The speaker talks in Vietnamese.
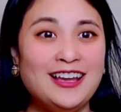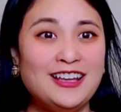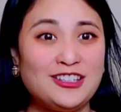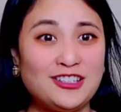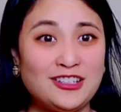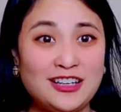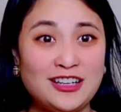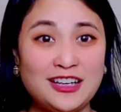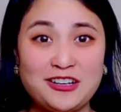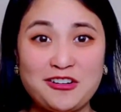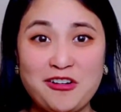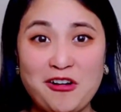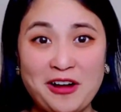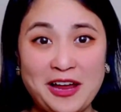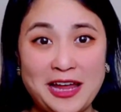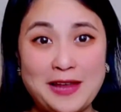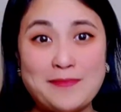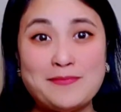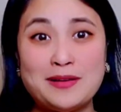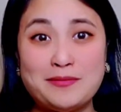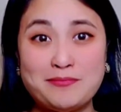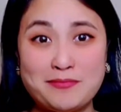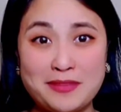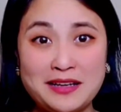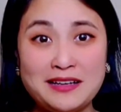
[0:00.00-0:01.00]
cho nên con em
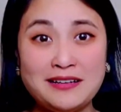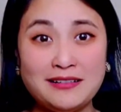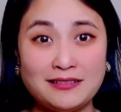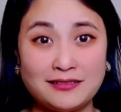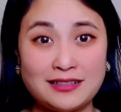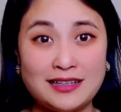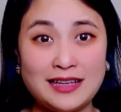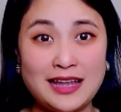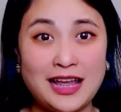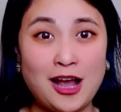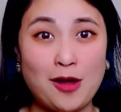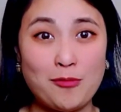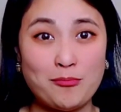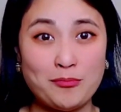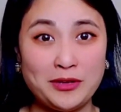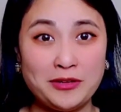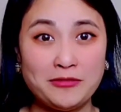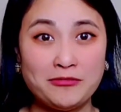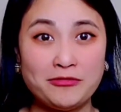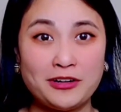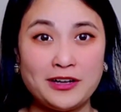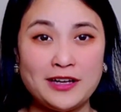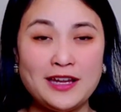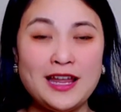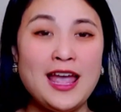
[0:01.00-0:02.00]
mình mới được đi học miễn
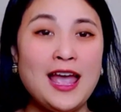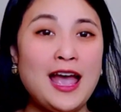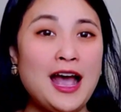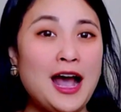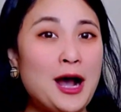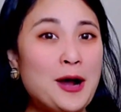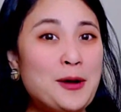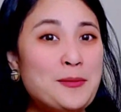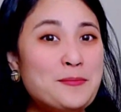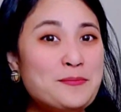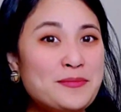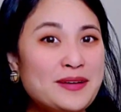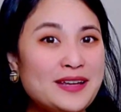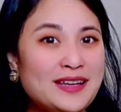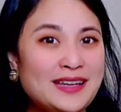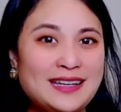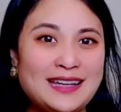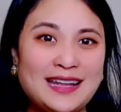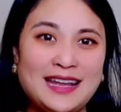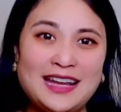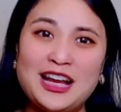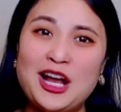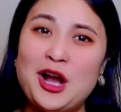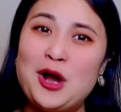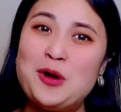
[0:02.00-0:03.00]
phí ở mỹ
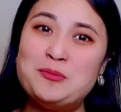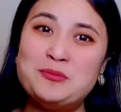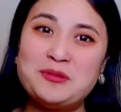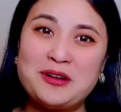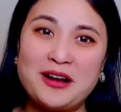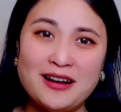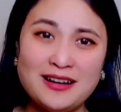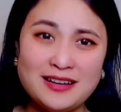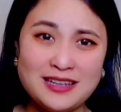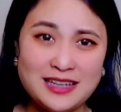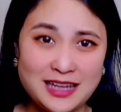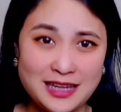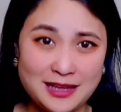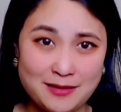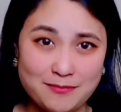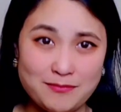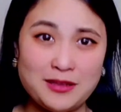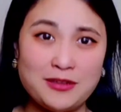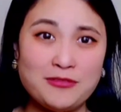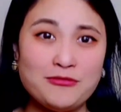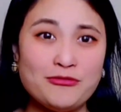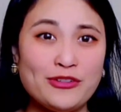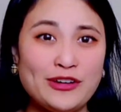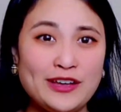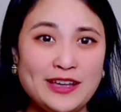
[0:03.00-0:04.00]
này không có gì
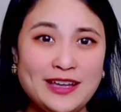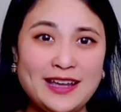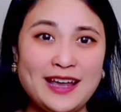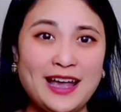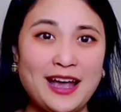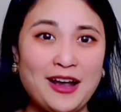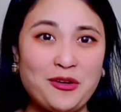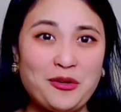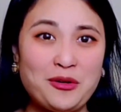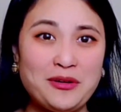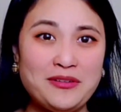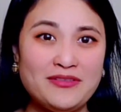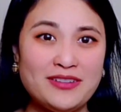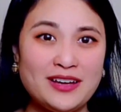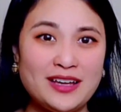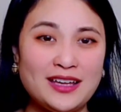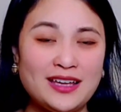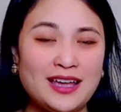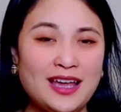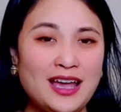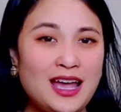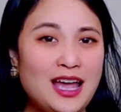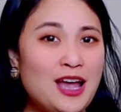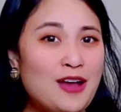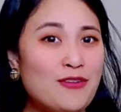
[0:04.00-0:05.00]
miễn phí cả quý vị
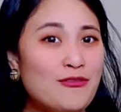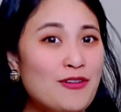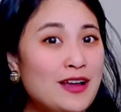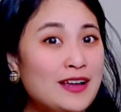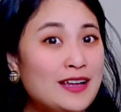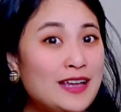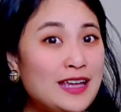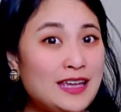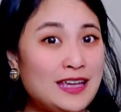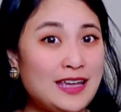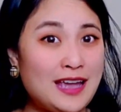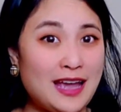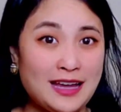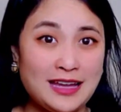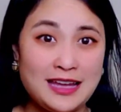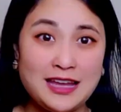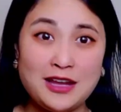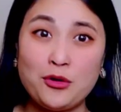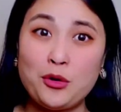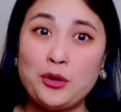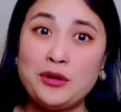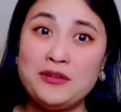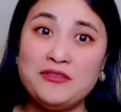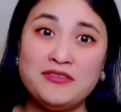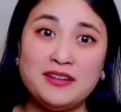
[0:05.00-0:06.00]
và ngay cả khi
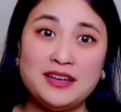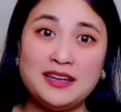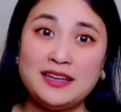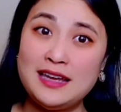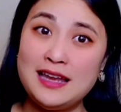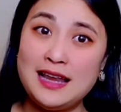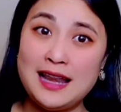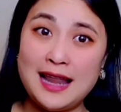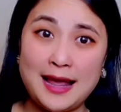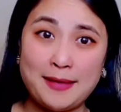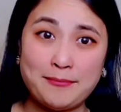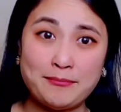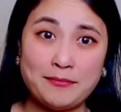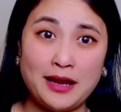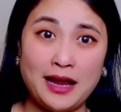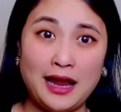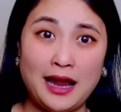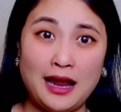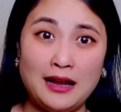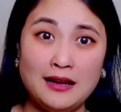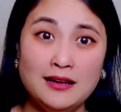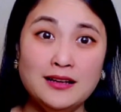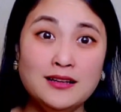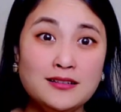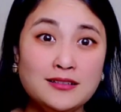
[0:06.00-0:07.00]
quý vị đi làm
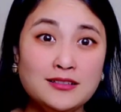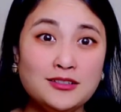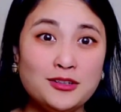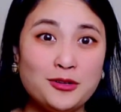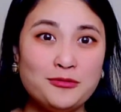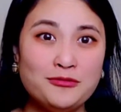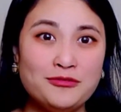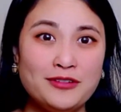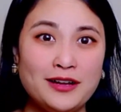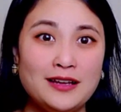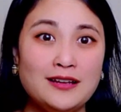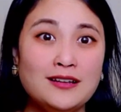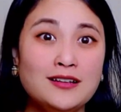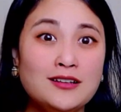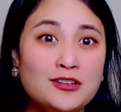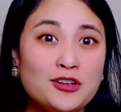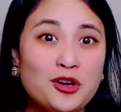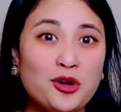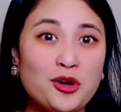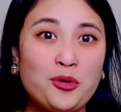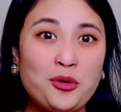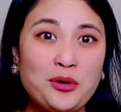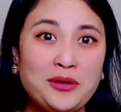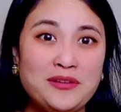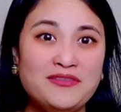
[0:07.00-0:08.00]
lương cũng vậy lương
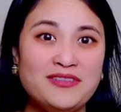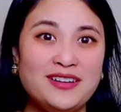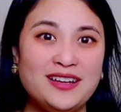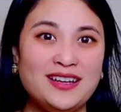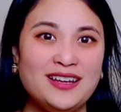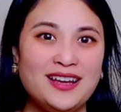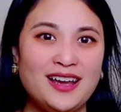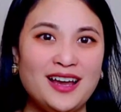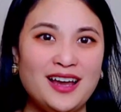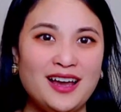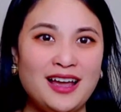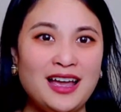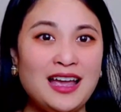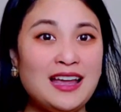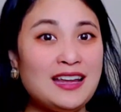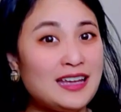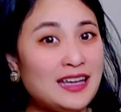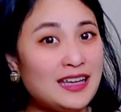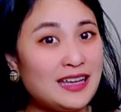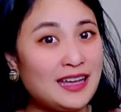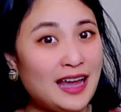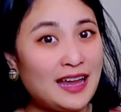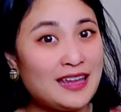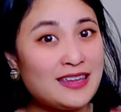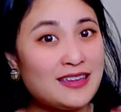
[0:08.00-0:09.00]
của quý vị á ngay
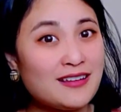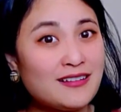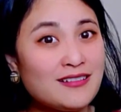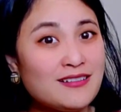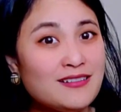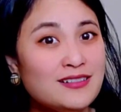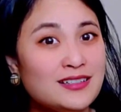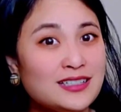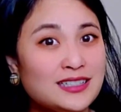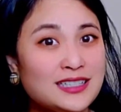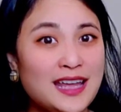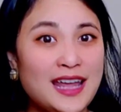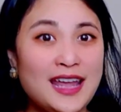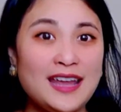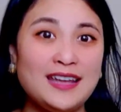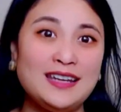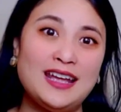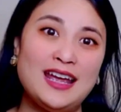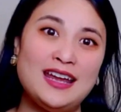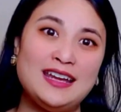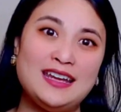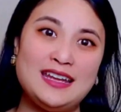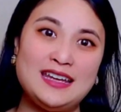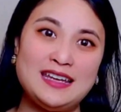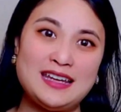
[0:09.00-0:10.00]
cả những người
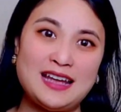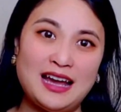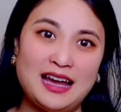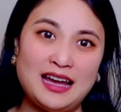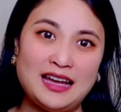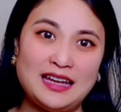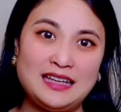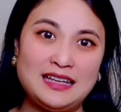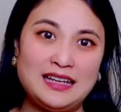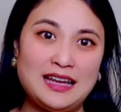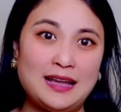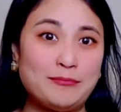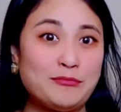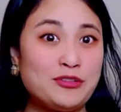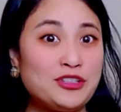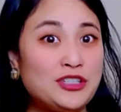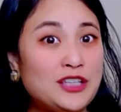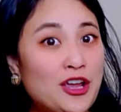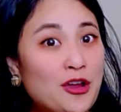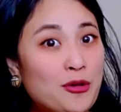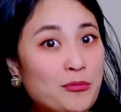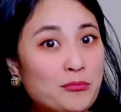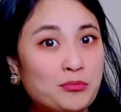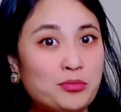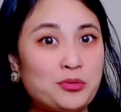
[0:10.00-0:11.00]
1099 làm
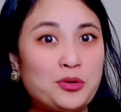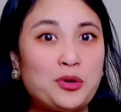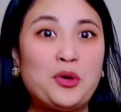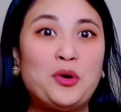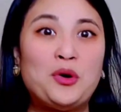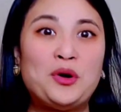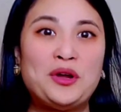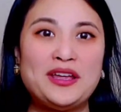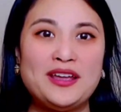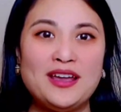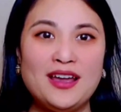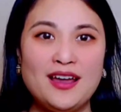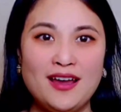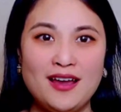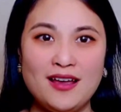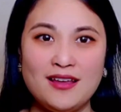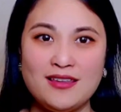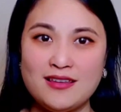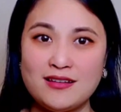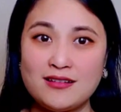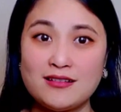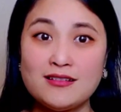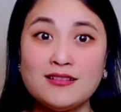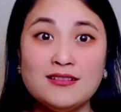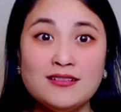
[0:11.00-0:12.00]
self employed
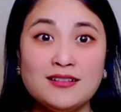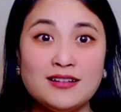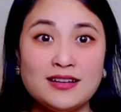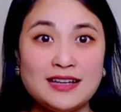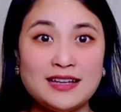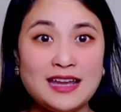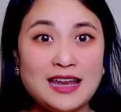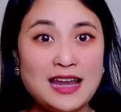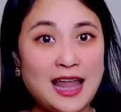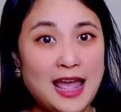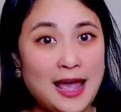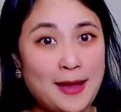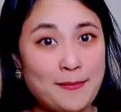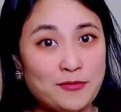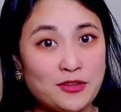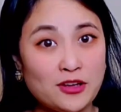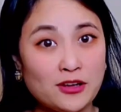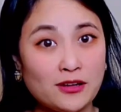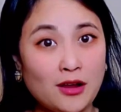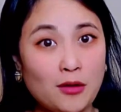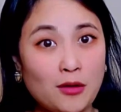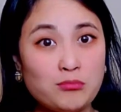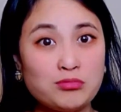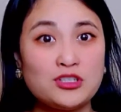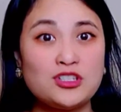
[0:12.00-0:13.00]
những người đi làm cho
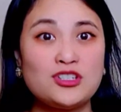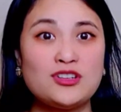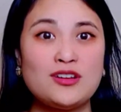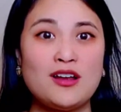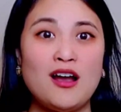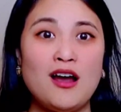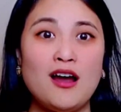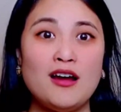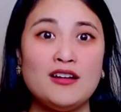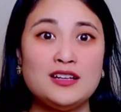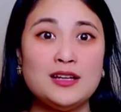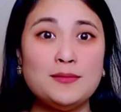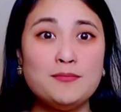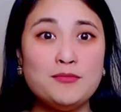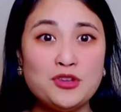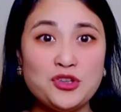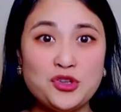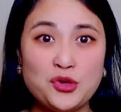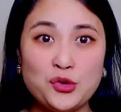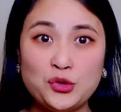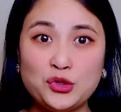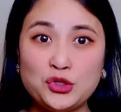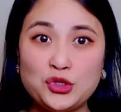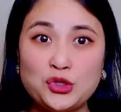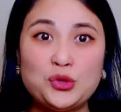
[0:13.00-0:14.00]
công sở
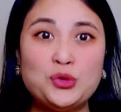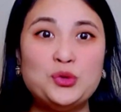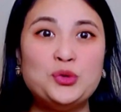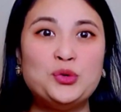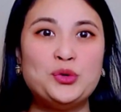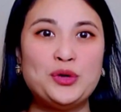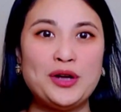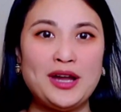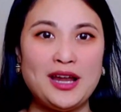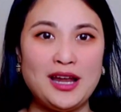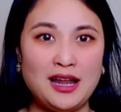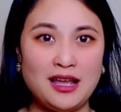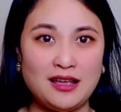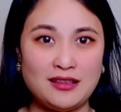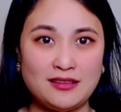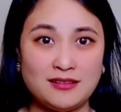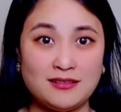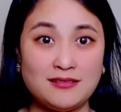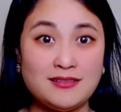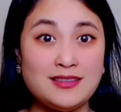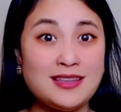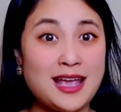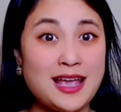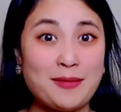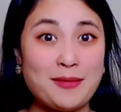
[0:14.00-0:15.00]
W2 hay là
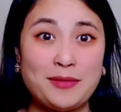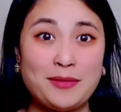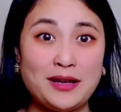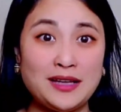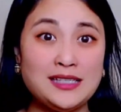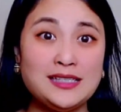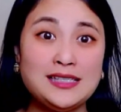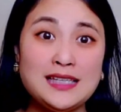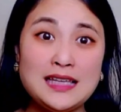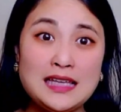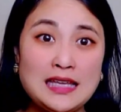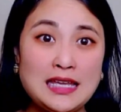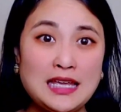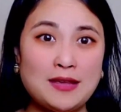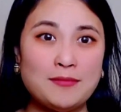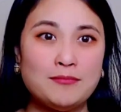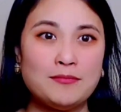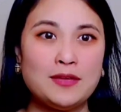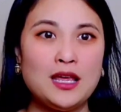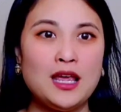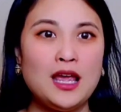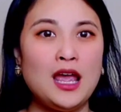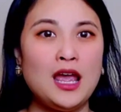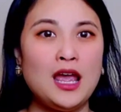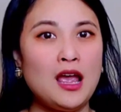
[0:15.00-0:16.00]
những nhà máy xí nghiệp
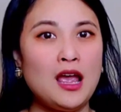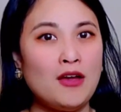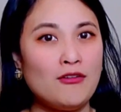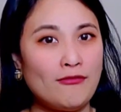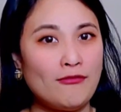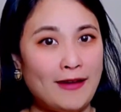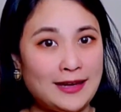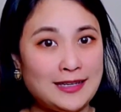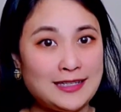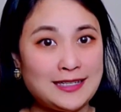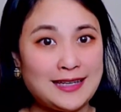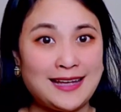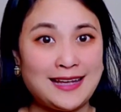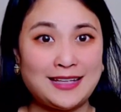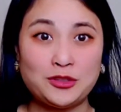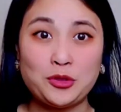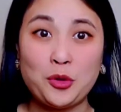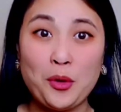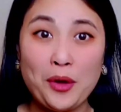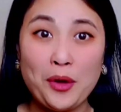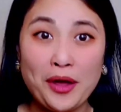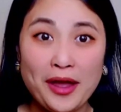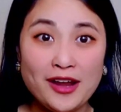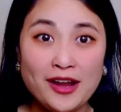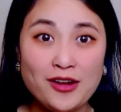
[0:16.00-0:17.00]
phải trả
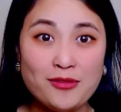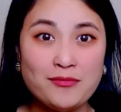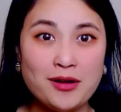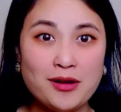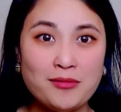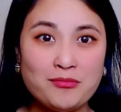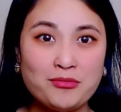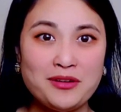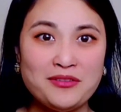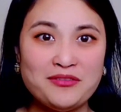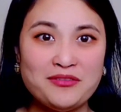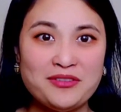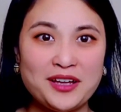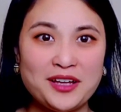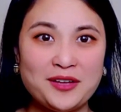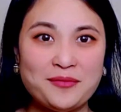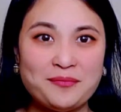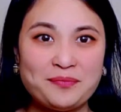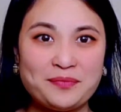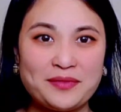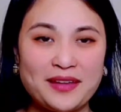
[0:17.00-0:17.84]
thuế đúng không quý vị?